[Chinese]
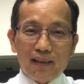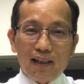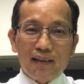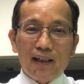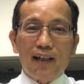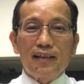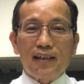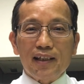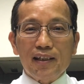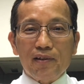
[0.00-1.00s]
神的
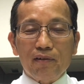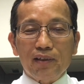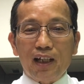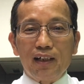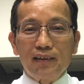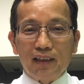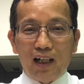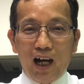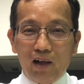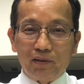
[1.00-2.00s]
心意中的那个
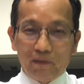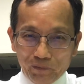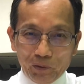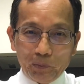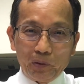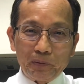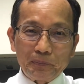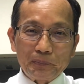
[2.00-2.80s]
好的父母，